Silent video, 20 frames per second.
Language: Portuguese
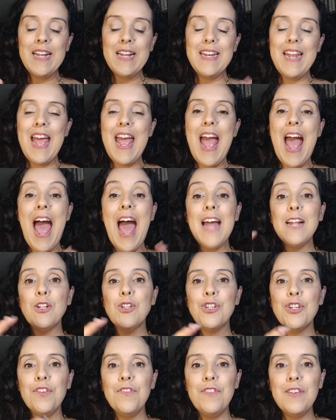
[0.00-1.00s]
Né?
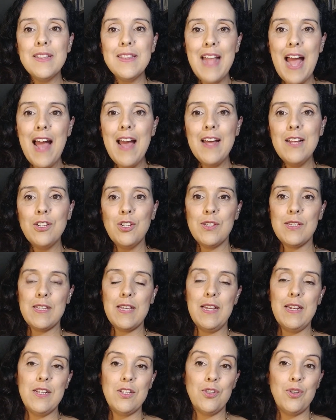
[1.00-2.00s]
Atividades
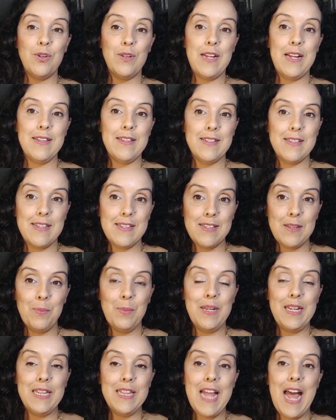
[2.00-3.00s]
relacionadas às
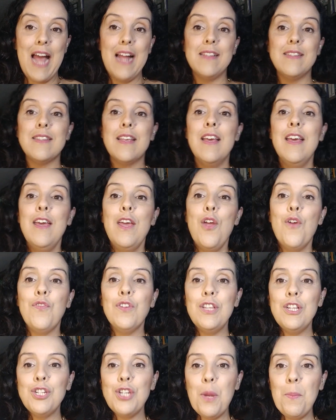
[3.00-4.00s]
habilidades. Eu
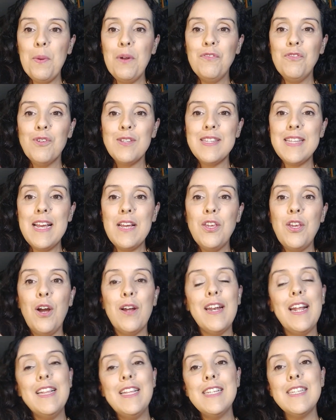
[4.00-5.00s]
vou deixar para você aqui
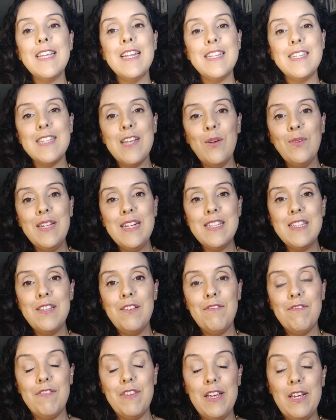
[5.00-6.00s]
ó, na descrição
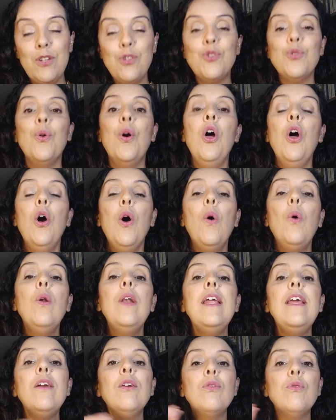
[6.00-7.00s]
desse vídeo o
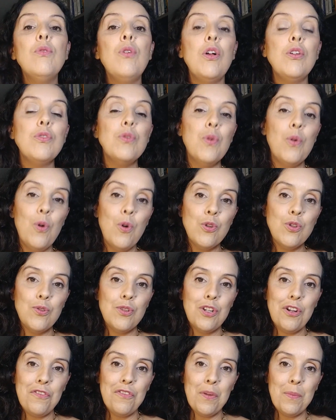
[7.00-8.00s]
link do nosso
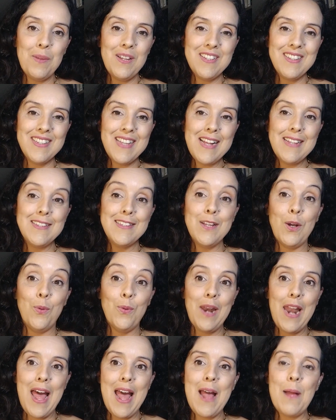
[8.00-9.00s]
curso de
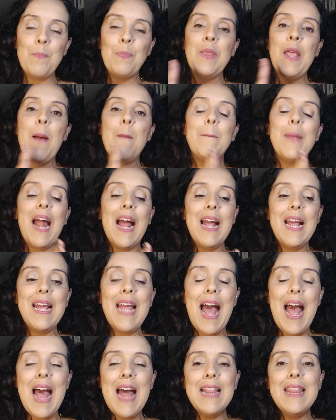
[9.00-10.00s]
alfabetização. Lá, para
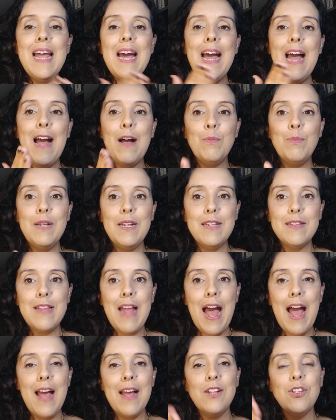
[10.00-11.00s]
cada
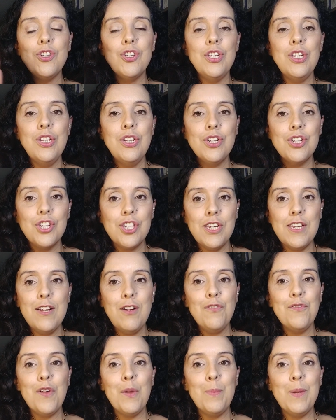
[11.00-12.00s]
habilidade de
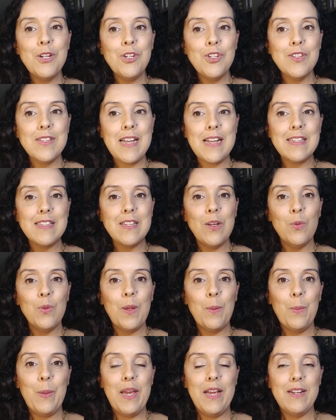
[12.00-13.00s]
alfabetização
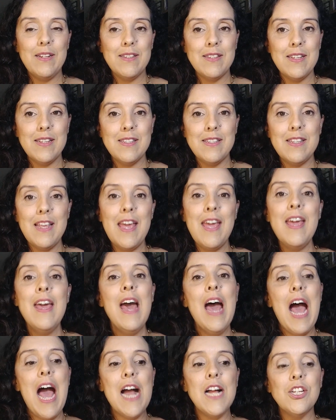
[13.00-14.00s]
da BNCC,
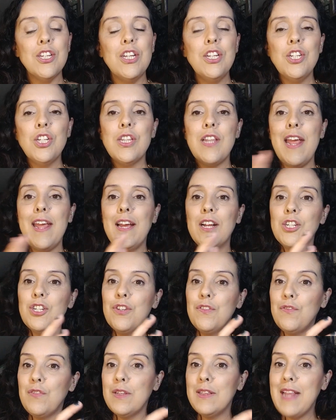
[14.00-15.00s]
a gente tem
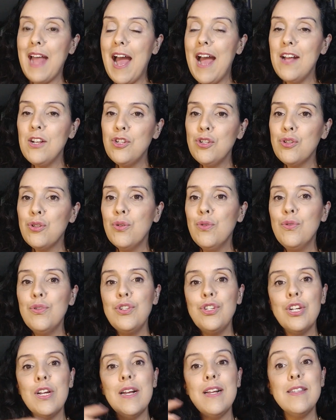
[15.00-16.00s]
atividades
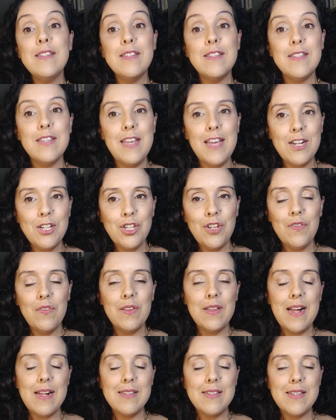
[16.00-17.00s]
lúdicas e
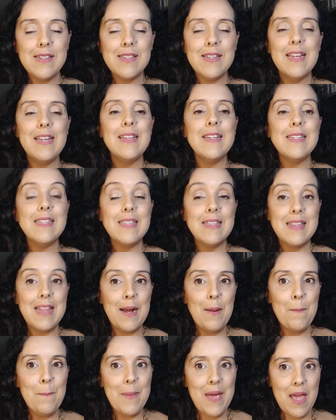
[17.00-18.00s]
atividades escritas
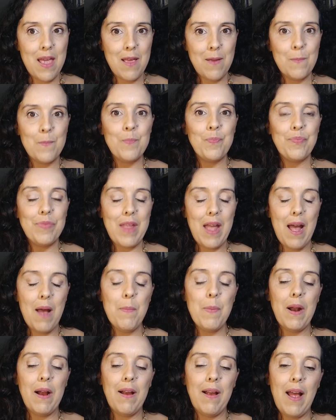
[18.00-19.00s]
também,
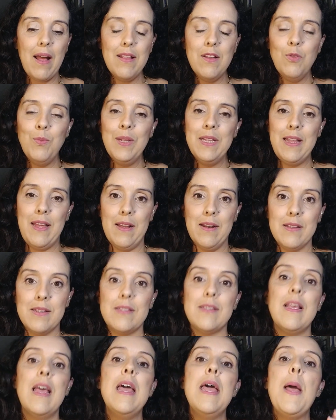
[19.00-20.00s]
tá? Para cada uma
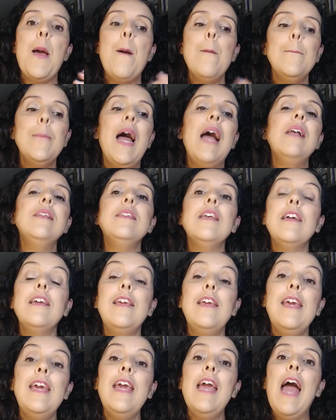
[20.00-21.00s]
delas. Mas
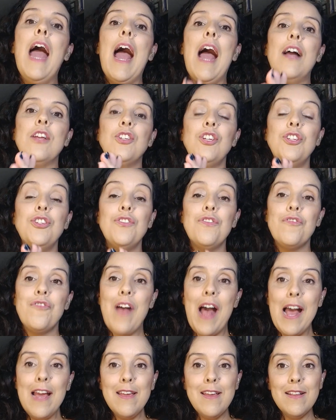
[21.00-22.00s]
aqui a gente
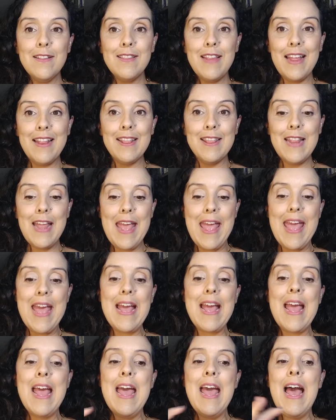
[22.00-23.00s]
vai
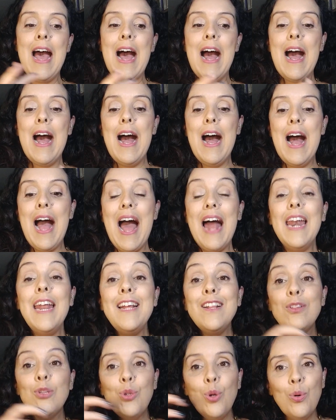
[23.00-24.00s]
entender ah, a
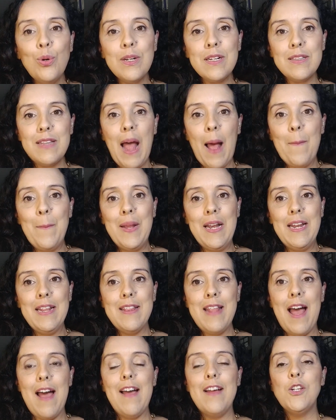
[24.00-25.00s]
leitura da
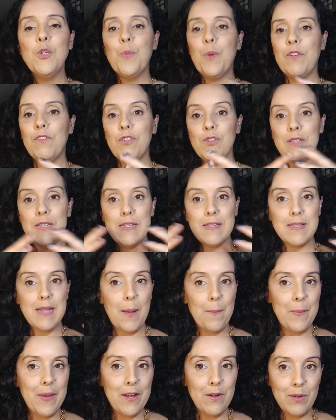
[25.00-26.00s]
habilidade para você
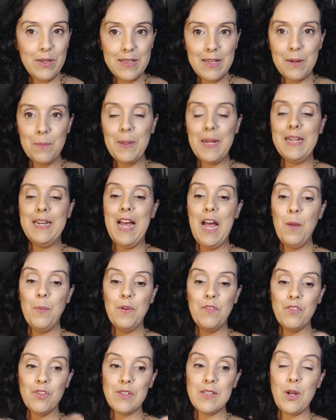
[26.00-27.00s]
saber o que trabalhar,
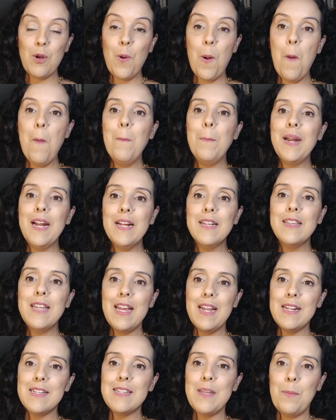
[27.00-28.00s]
para você
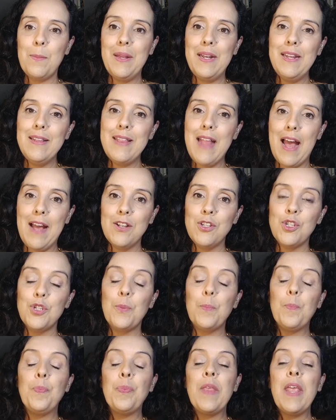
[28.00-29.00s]
compreender essa
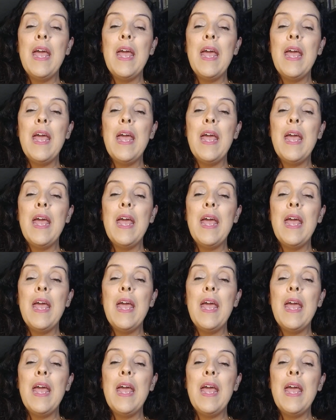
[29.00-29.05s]
habilidade.